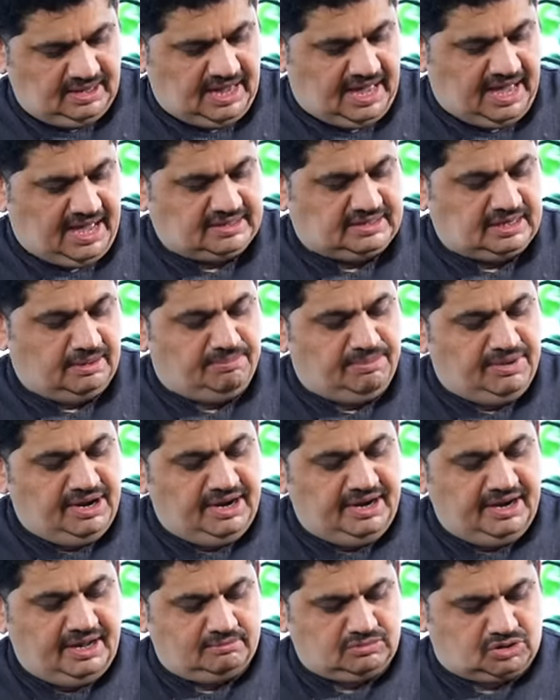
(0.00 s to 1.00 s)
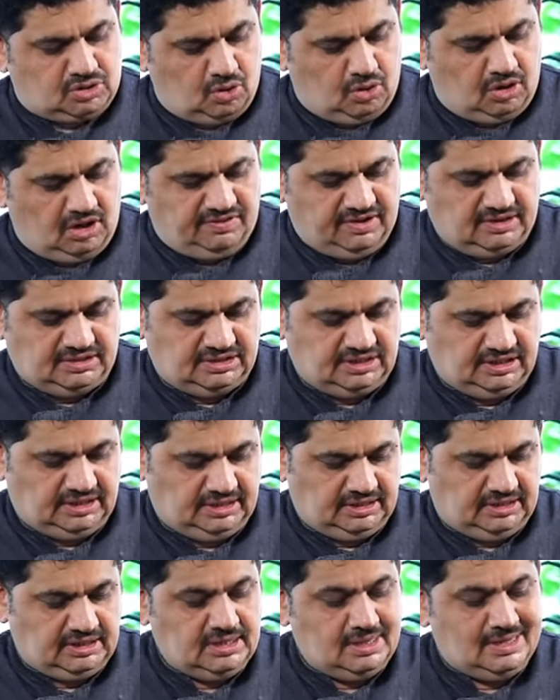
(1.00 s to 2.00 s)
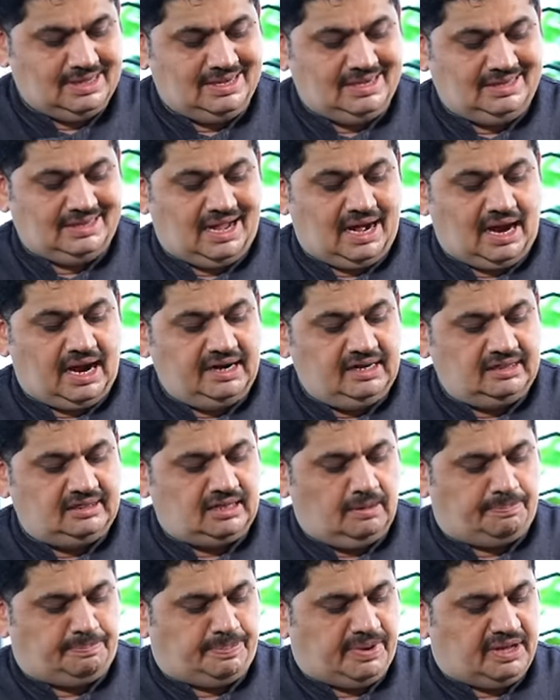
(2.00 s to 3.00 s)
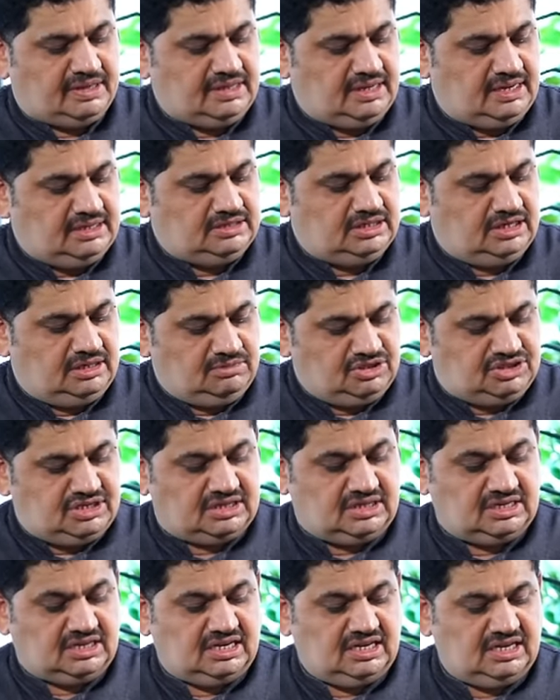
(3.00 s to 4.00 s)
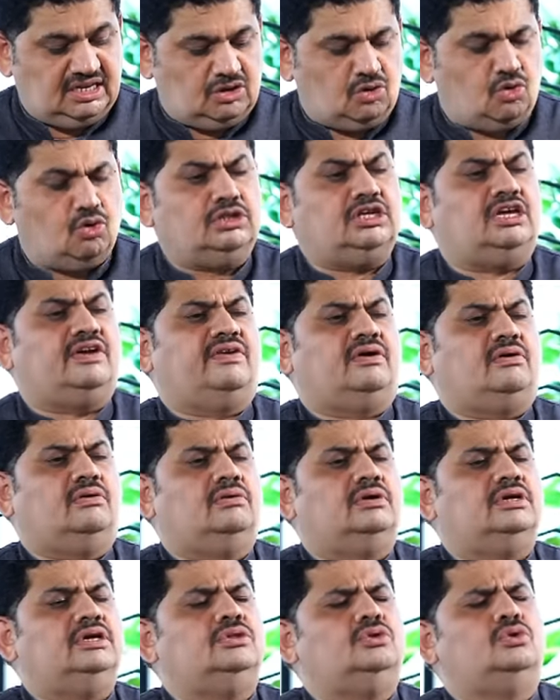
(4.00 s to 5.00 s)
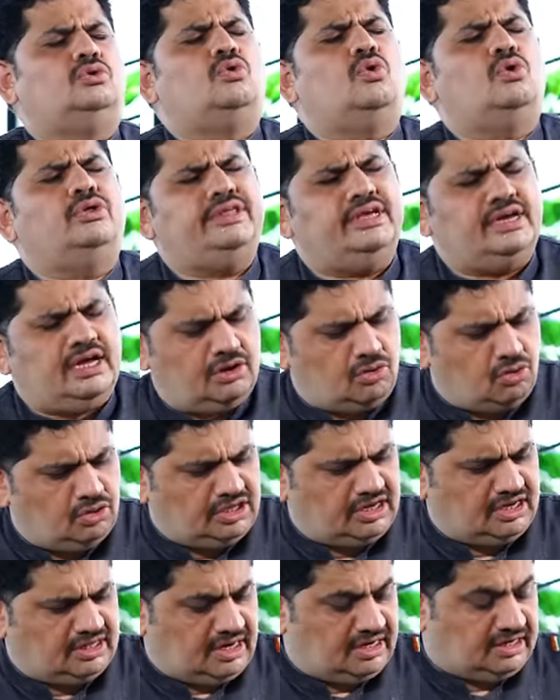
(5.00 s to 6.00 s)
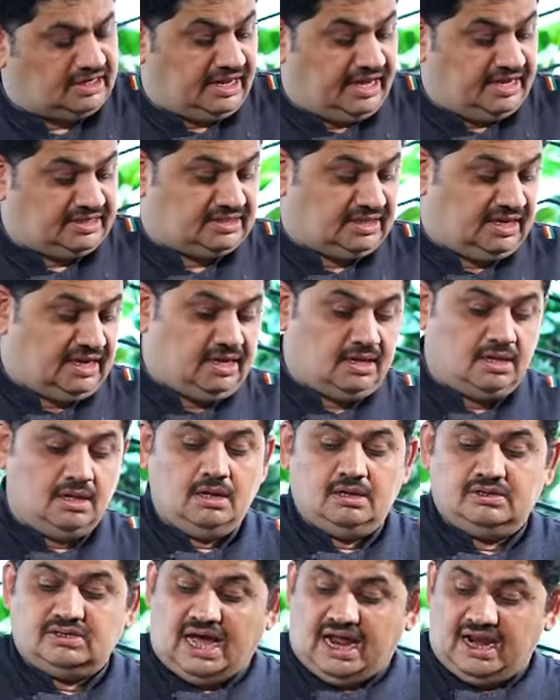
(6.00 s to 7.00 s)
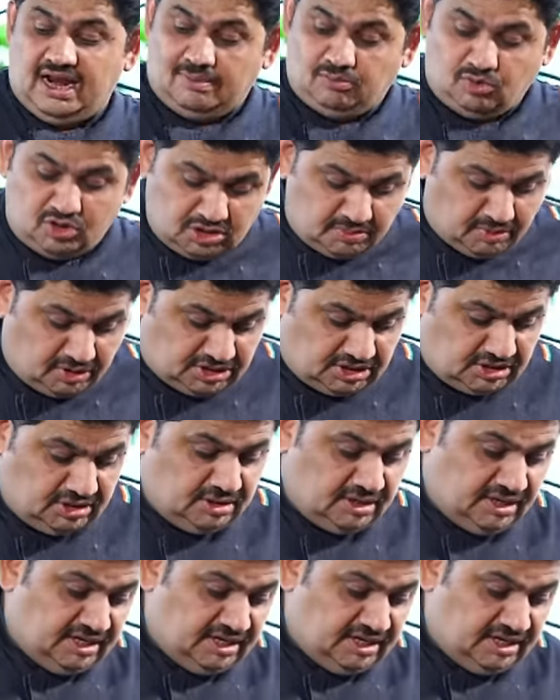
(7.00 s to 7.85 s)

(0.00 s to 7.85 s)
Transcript: கேஸை மீடியம் ஸ்லோவில் வச்சு இதை அடுத்த பதினஞ்சு நிமிஷத்துக்கு கொதிக்க வைக்கணும் இது கொதிக்க கொதிக்க தான் டேஸ்ட்டுங்க சால்னா முடிஞ்சு போச்சு